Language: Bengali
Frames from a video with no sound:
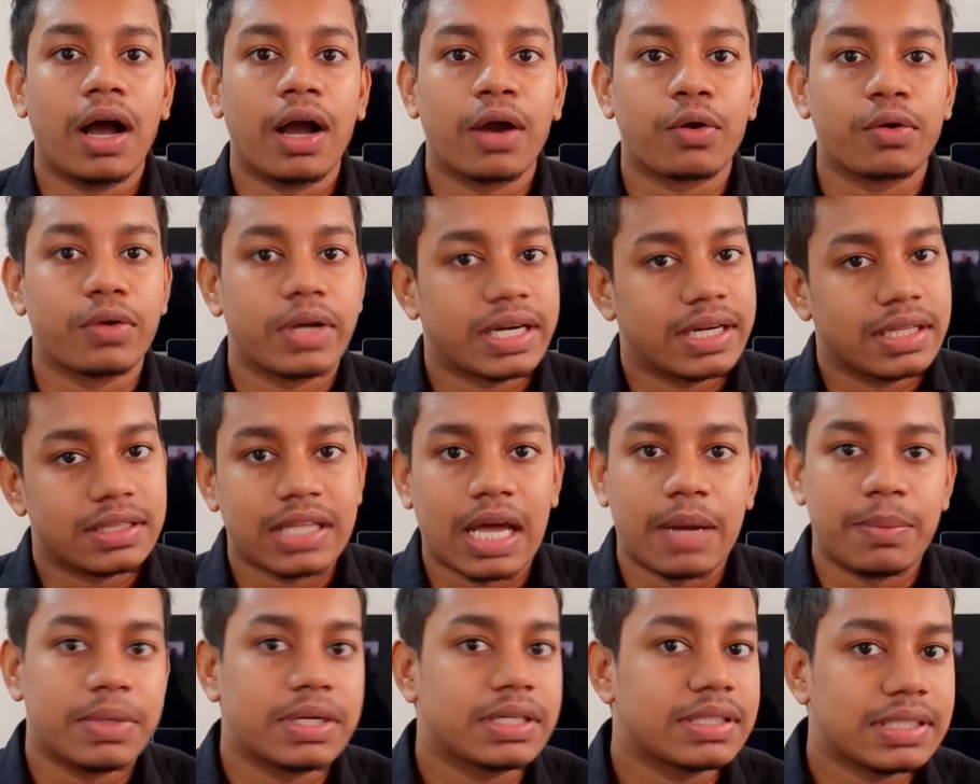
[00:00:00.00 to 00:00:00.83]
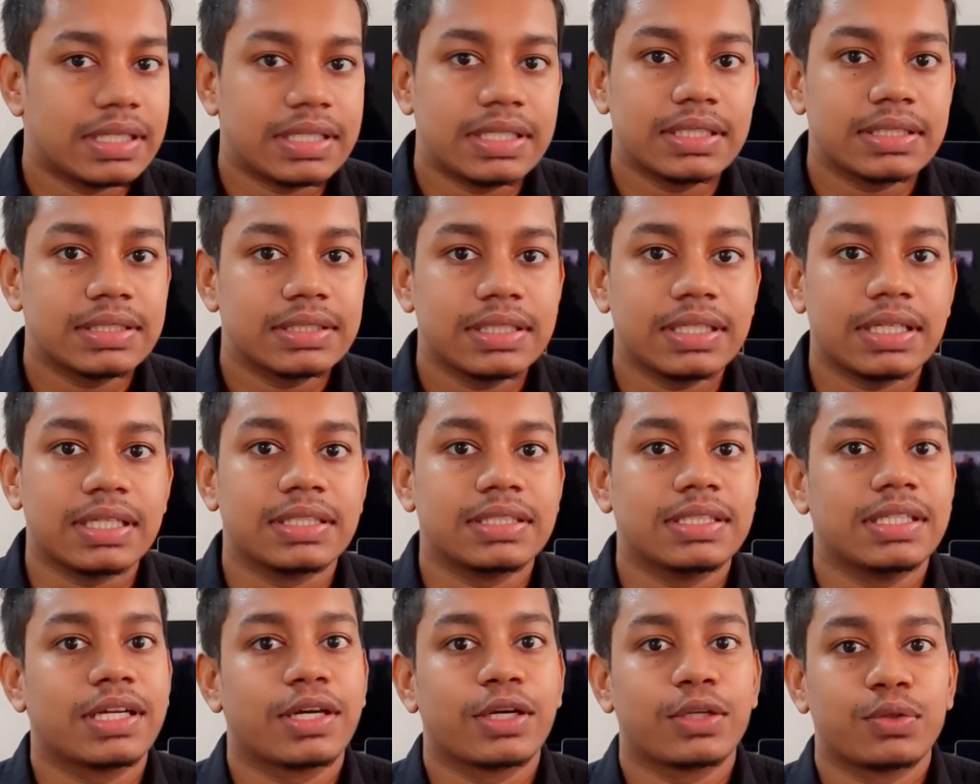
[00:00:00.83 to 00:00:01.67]
কোন একটা তামার তার আছে
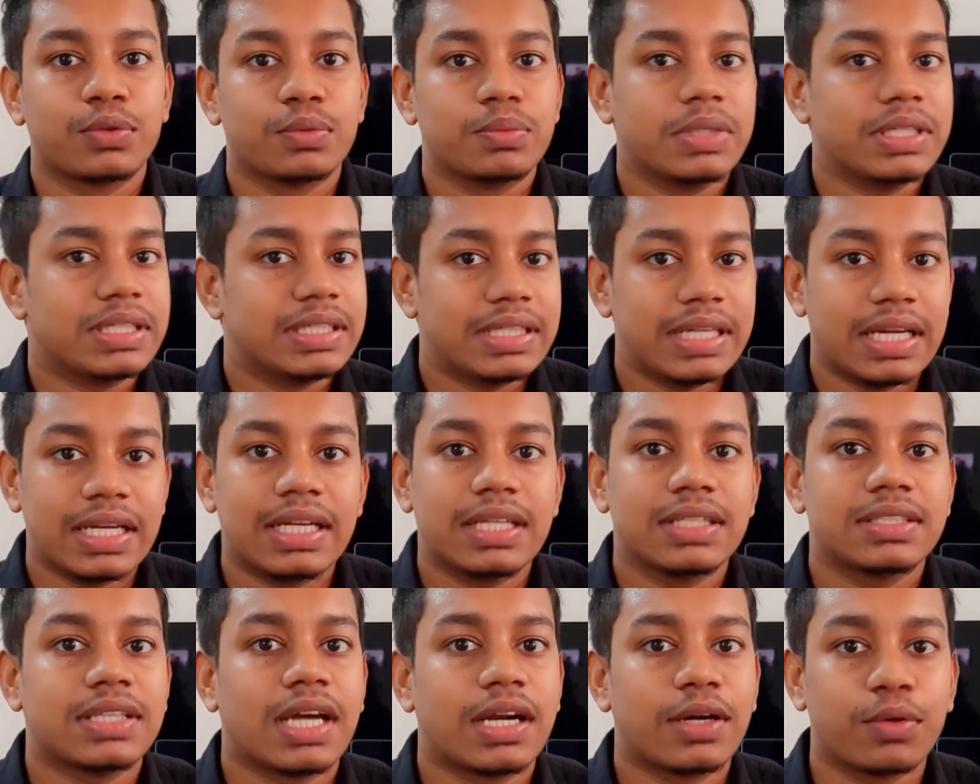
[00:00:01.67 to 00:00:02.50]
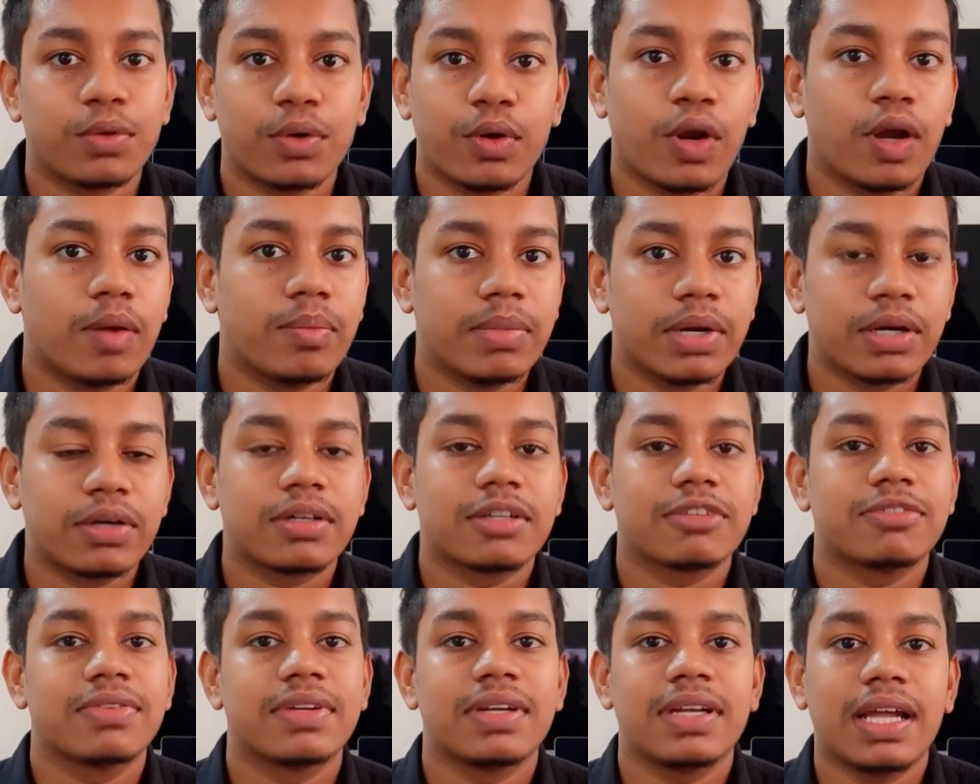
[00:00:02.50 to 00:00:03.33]
সেটাকে তুমি টেনে চার গুণ লম্বা
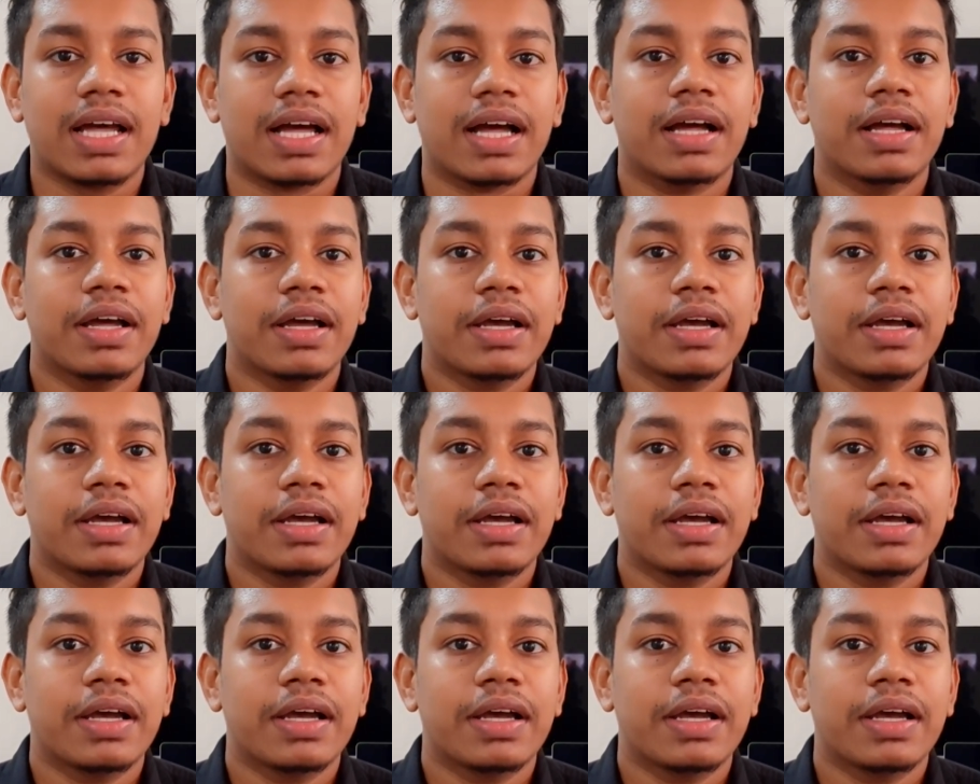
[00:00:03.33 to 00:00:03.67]
করে ফেললা